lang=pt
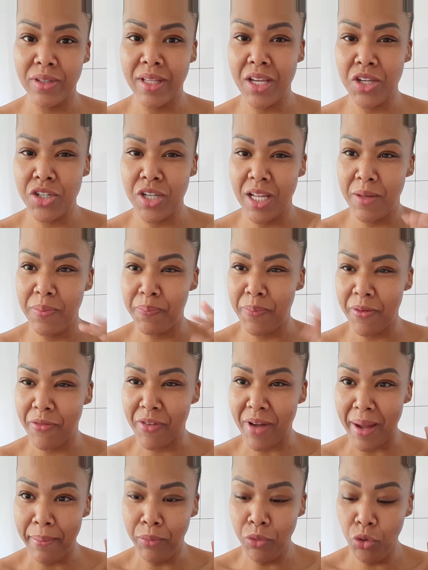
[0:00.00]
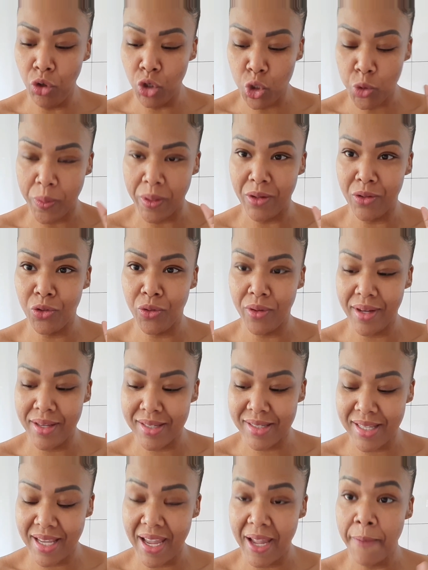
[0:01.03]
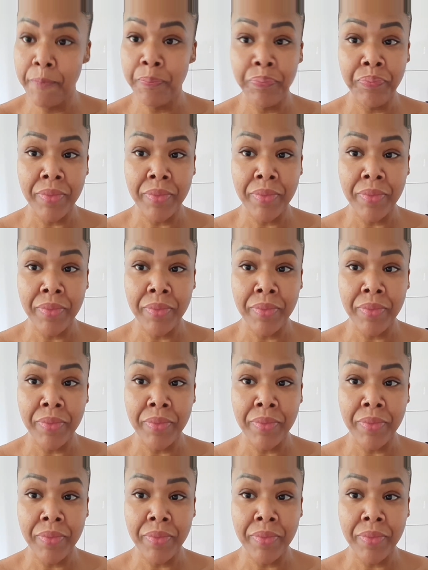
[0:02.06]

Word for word: deixo ele pra ficar murcho, pra não endurecer.